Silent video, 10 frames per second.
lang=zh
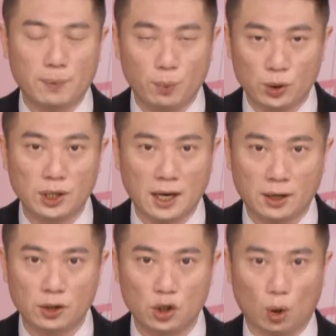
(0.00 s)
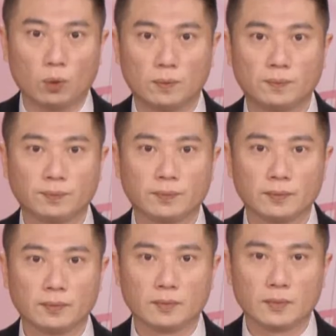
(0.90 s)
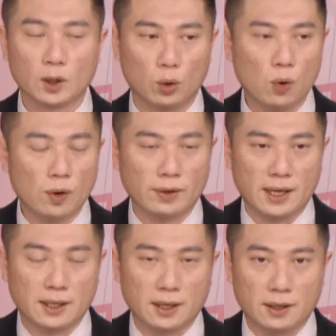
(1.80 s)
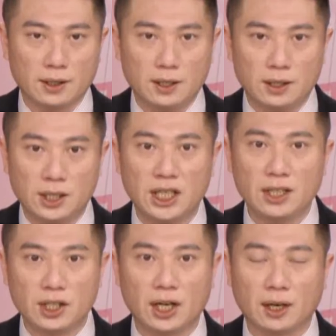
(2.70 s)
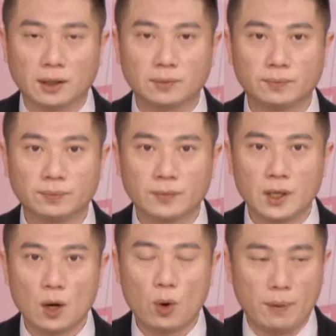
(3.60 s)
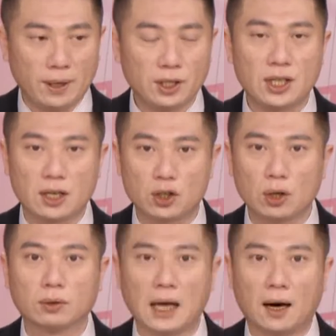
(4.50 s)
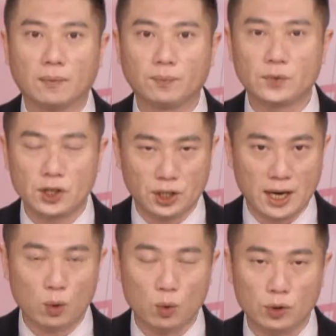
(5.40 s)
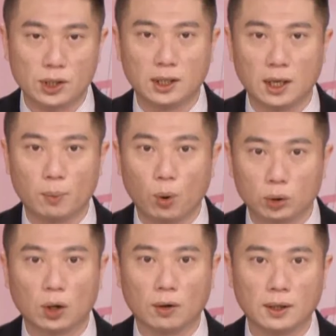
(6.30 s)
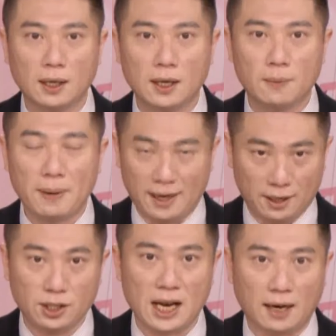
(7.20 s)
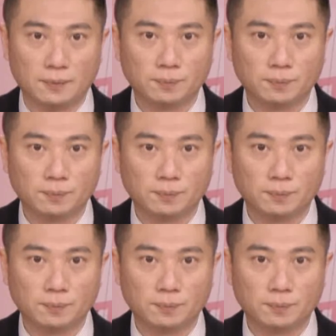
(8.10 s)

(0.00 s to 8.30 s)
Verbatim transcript: 不是很久，如果你的心情会明显受到。这几天股市的波动被影响，